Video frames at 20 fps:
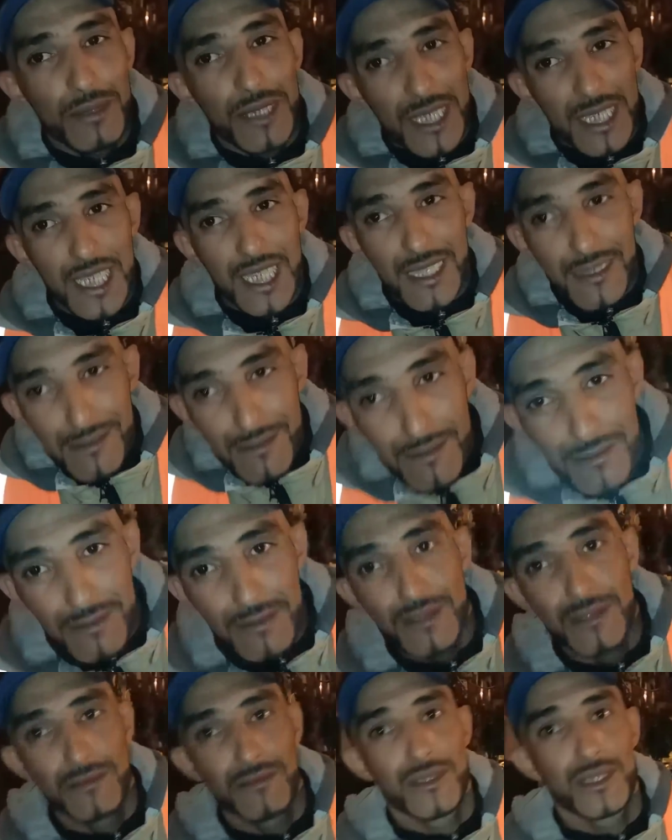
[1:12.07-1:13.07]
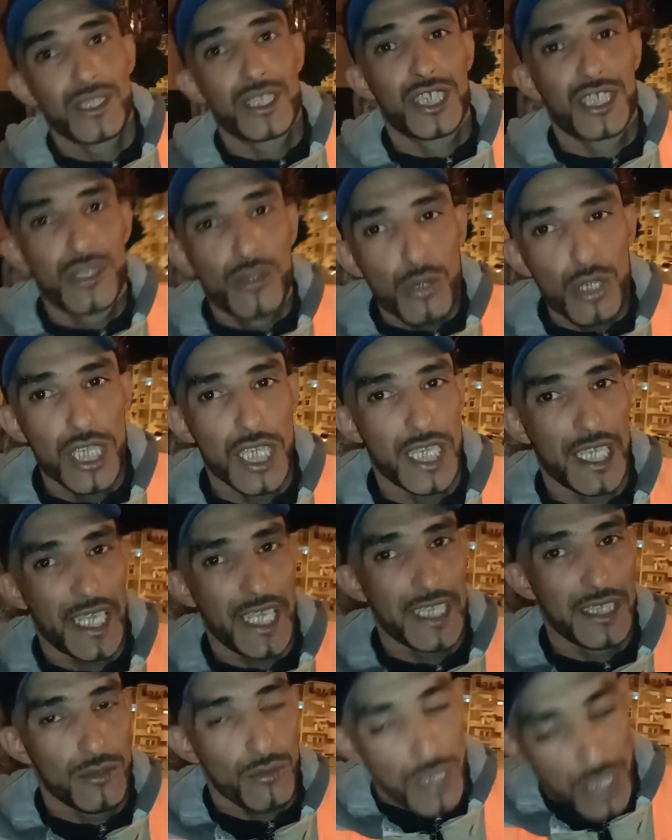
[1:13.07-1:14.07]
فهمتي ديك شدو شي
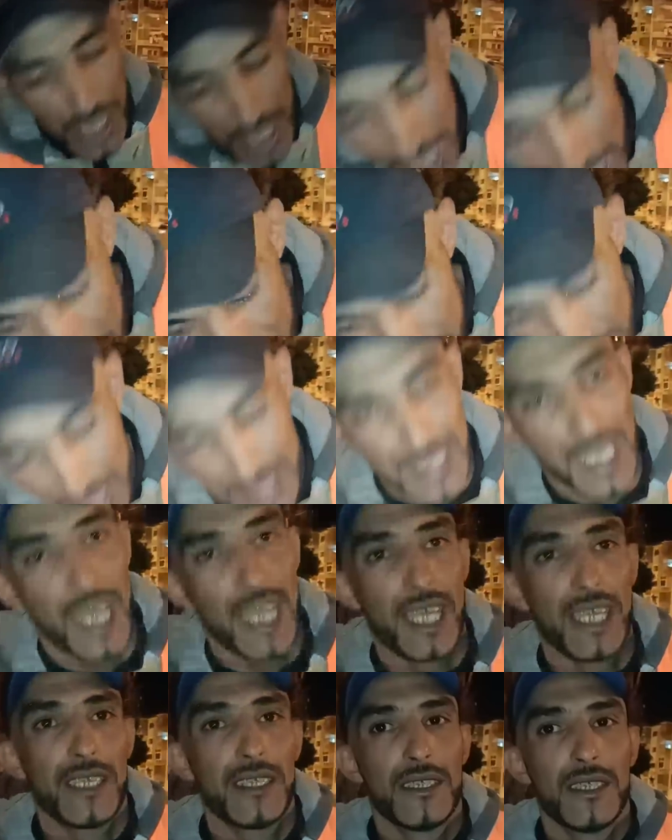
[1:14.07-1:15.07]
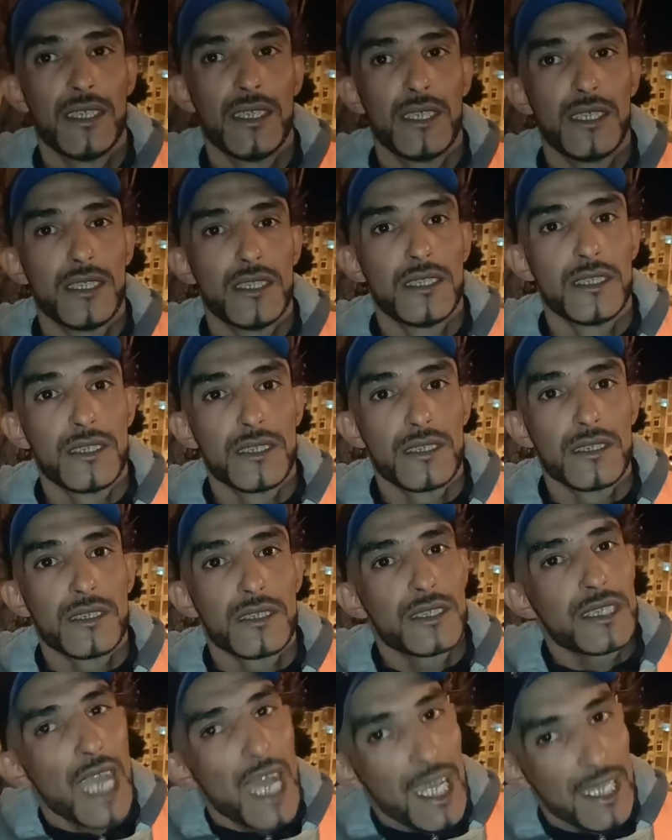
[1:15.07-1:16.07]
كريز ولا شي حاجه طاح
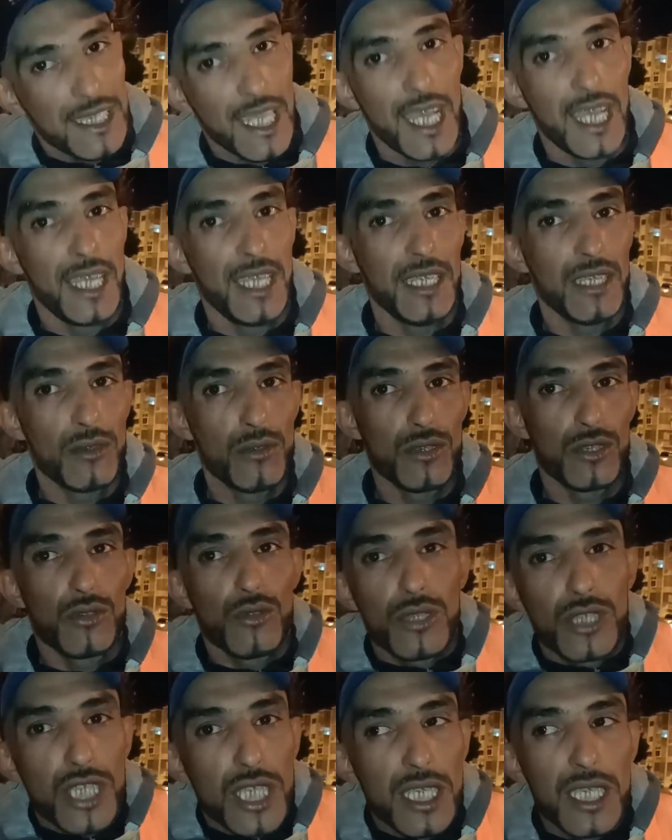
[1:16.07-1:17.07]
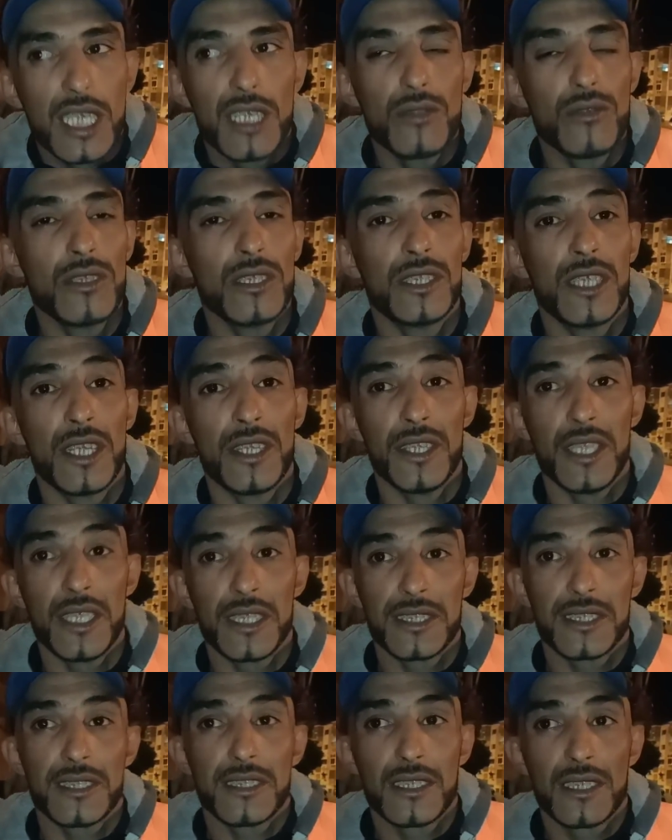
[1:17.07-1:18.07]
طاح طاح على وجهه هادشي اللي قالوا لنا
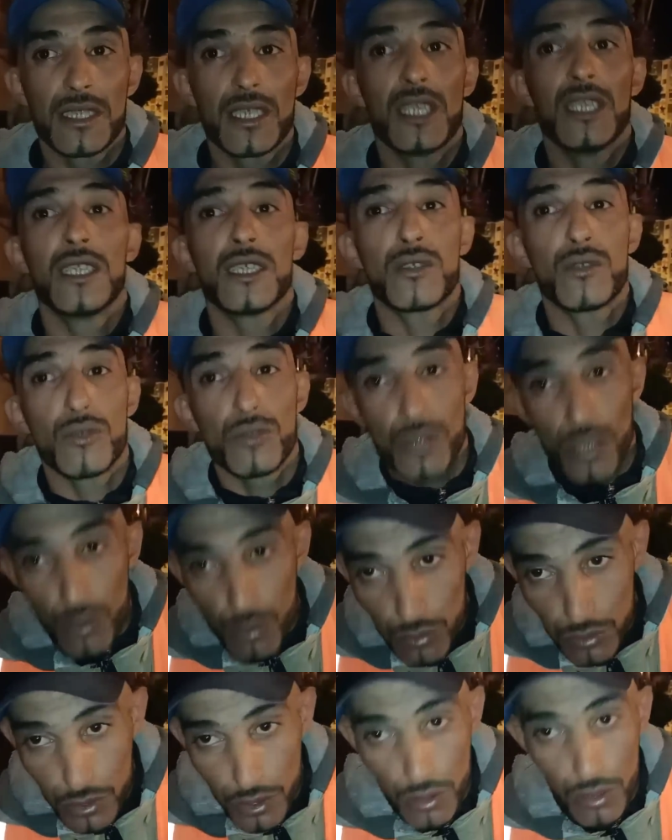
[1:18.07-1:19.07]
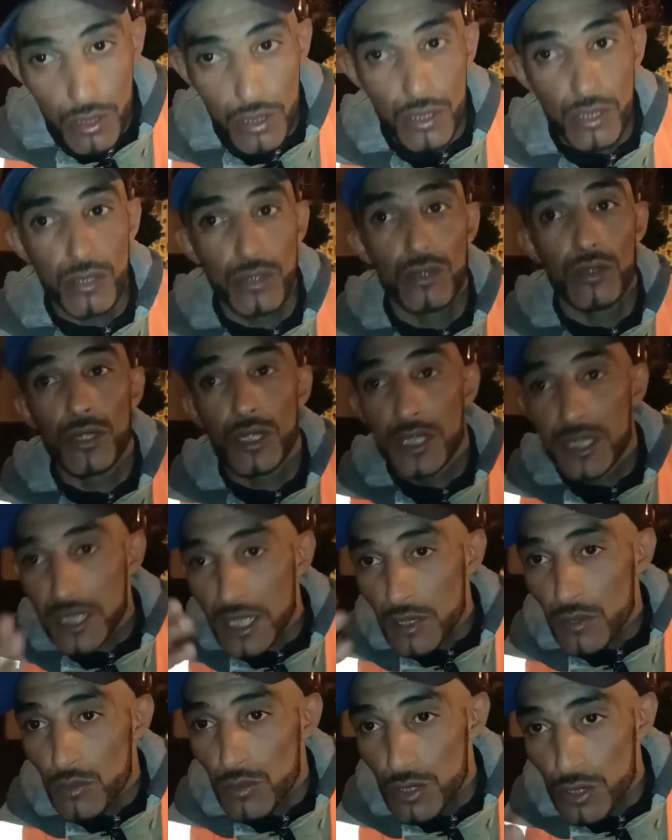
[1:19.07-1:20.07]
الناس قال لك ونوضوه
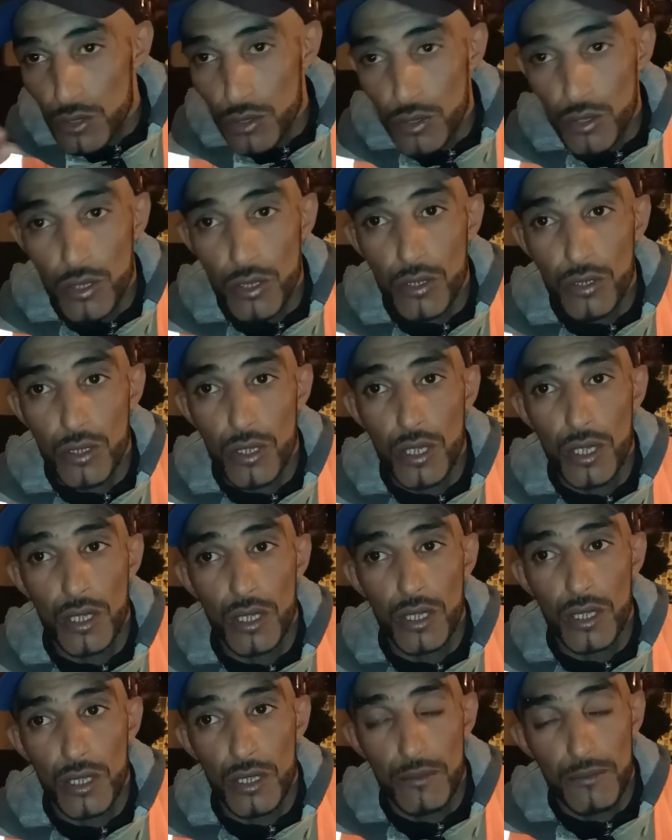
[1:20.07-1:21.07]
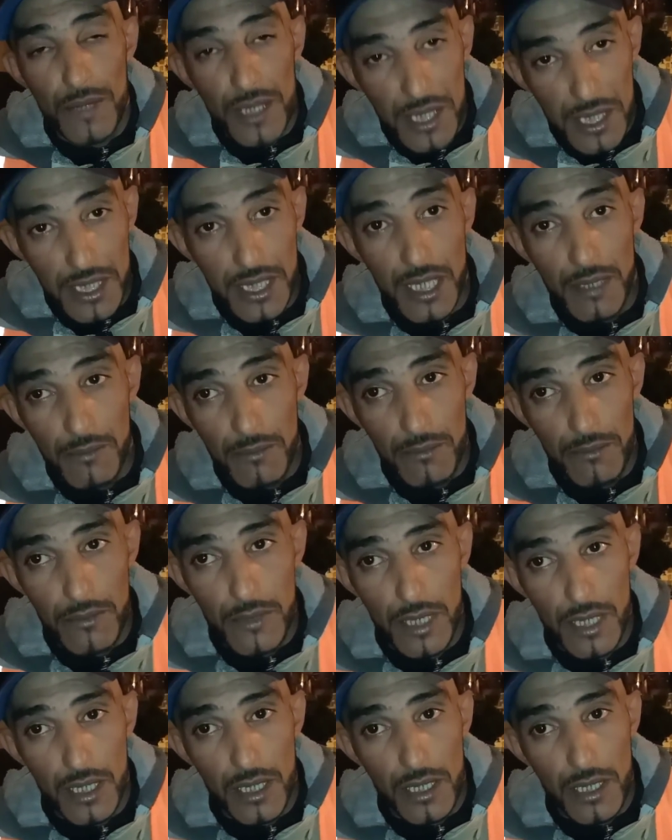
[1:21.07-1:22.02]
وغسل وجهه من الدم